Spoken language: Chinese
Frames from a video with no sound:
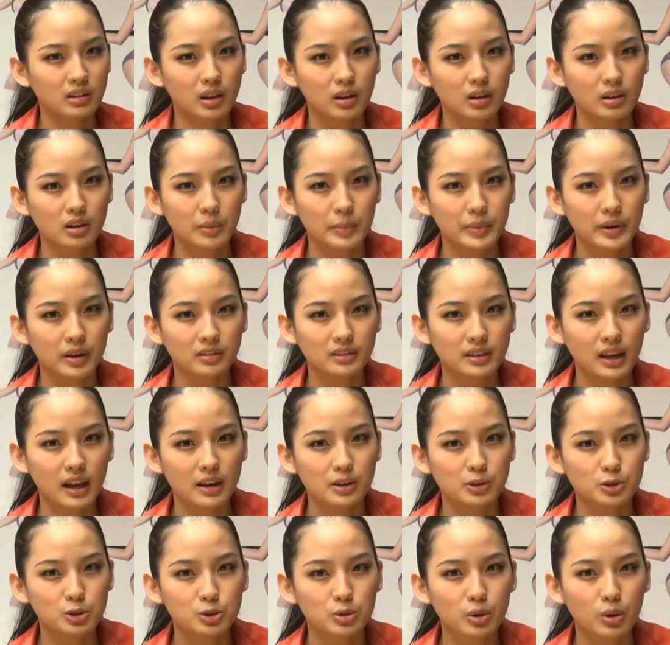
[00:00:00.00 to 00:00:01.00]
然后也不要
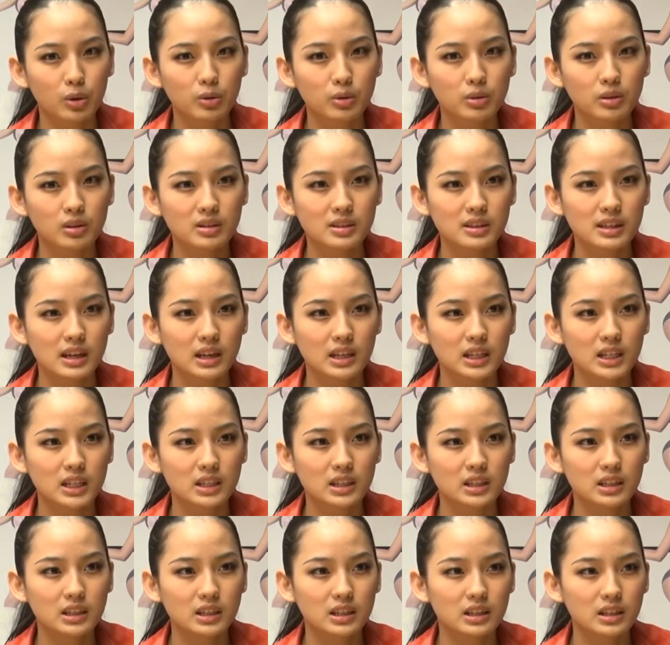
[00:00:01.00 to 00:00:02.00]
太瘦，因为这样
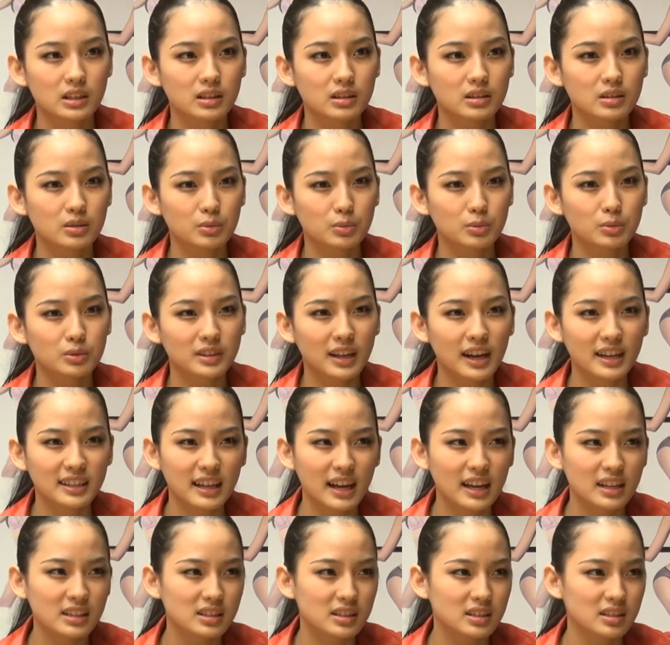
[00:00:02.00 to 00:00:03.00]
你我太
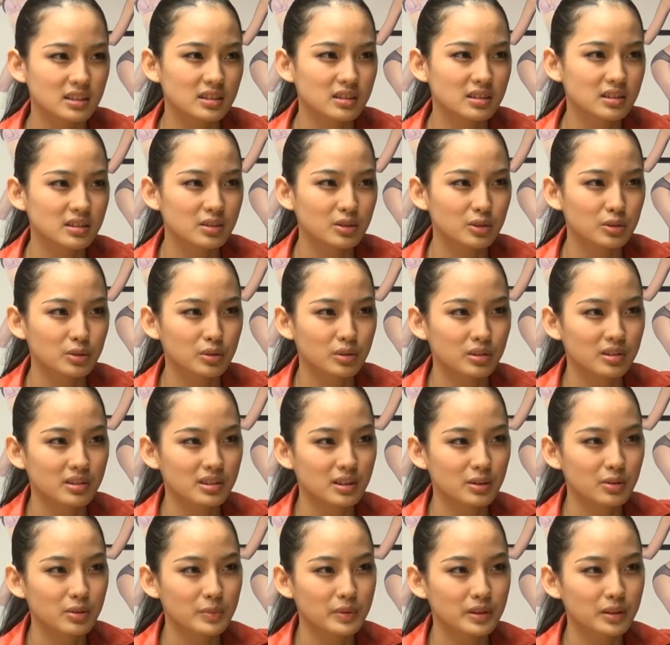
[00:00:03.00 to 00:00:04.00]
大只，对，这
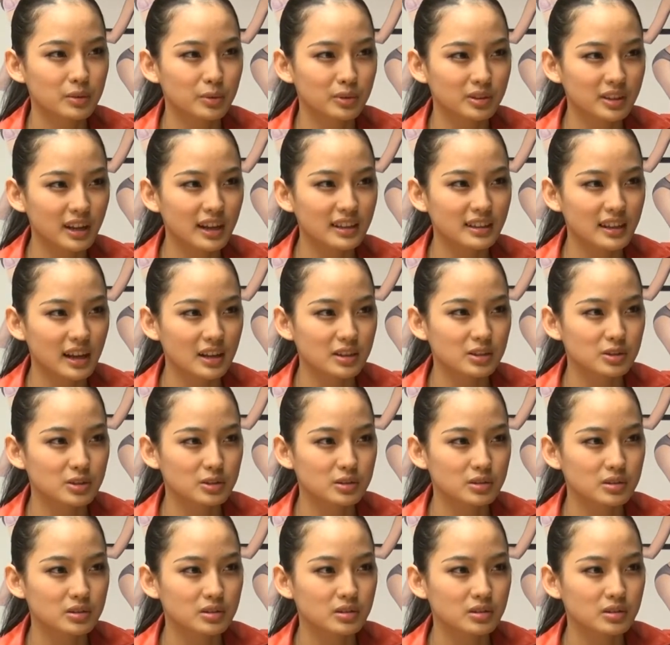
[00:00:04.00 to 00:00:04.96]
样会变得我太大只。